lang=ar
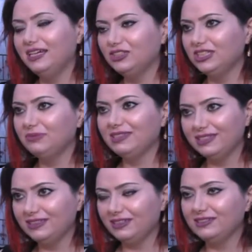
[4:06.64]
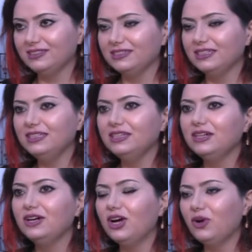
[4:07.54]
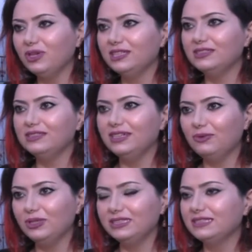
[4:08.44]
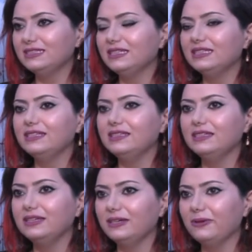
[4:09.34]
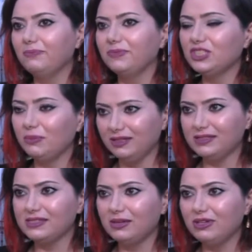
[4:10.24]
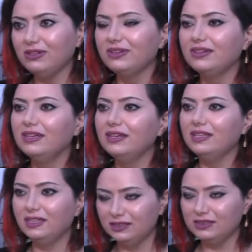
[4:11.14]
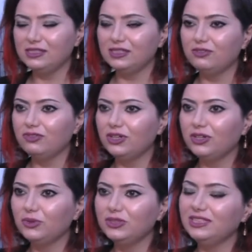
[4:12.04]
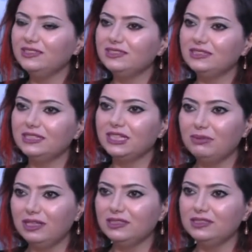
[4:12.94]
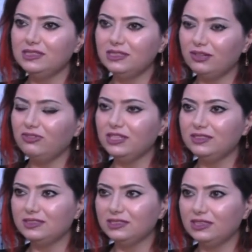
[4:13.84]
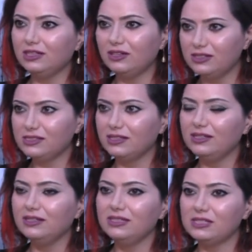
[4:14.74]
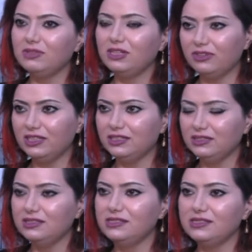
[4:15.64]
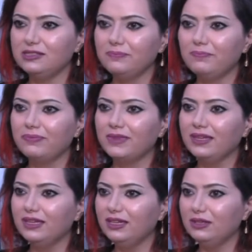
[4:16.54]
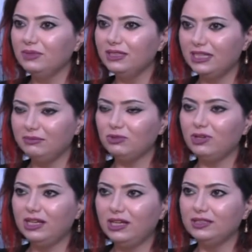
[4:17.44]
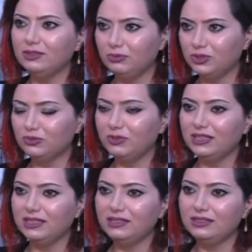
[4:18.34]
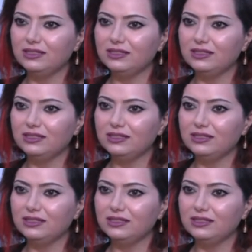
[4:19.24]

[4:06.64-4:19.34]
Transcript: رح شارك بثلاث تراتيل اول اول ترتيله هي شمعه السما للقديسه رفقه وثاني ترتيله كمان للقديسه رفقه هي ترتيله خاصه اسمها رفقه القديسه آه، من كلمات والحان ربا جميل